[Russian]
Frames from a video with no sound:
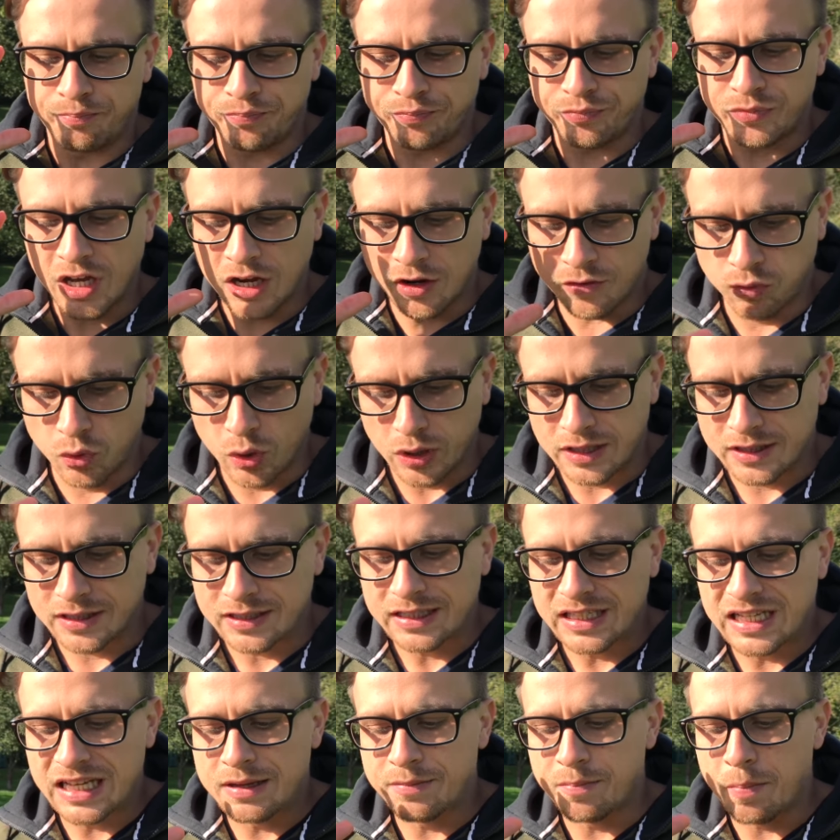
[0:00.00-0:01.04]
Так вот,
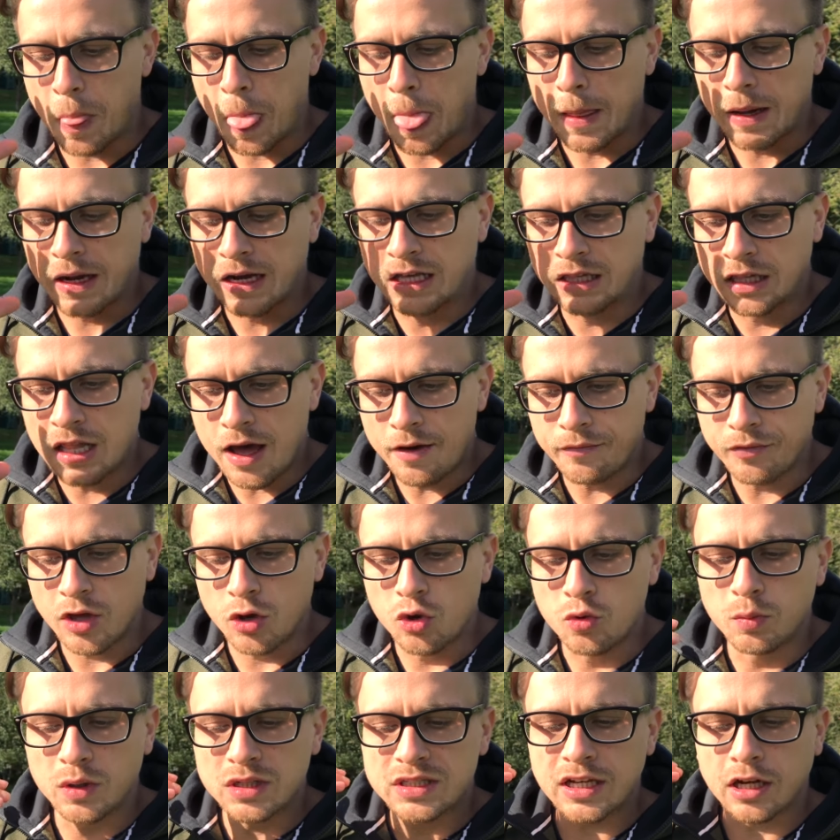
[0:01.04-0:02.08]
эм, главное
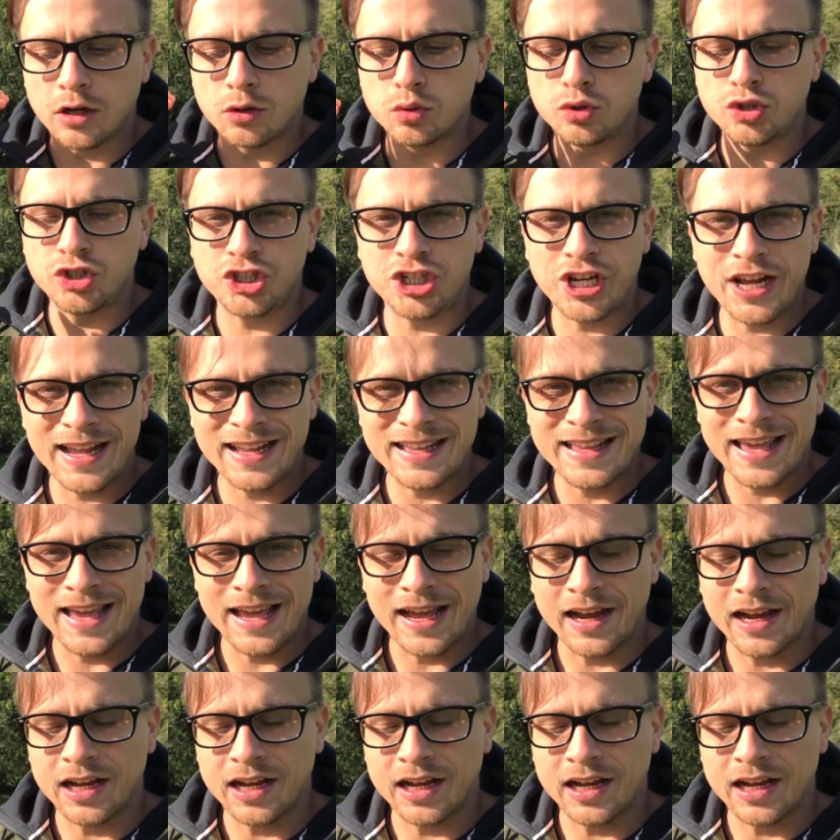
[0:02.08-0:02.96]
умозаключение,